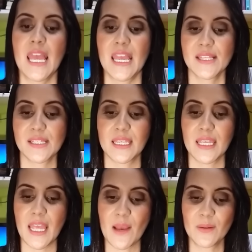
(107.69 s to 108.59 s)
Esse
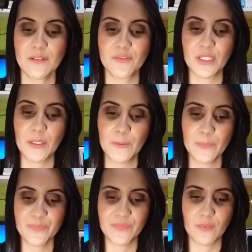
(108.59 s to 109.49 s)
aqui é um
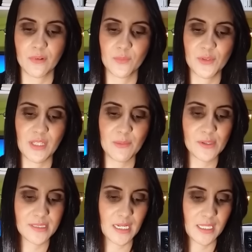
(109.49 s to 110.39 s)
livrinho, deixa eu até
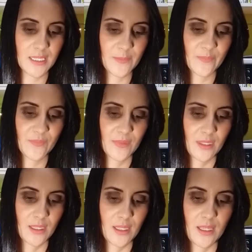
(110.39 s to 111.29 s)
mostrar aqui,
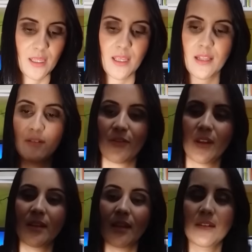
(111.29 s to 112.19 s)
ele
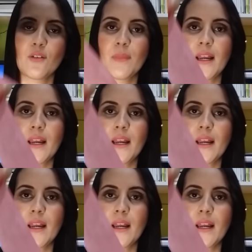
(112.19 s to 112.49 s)
vem, tem até um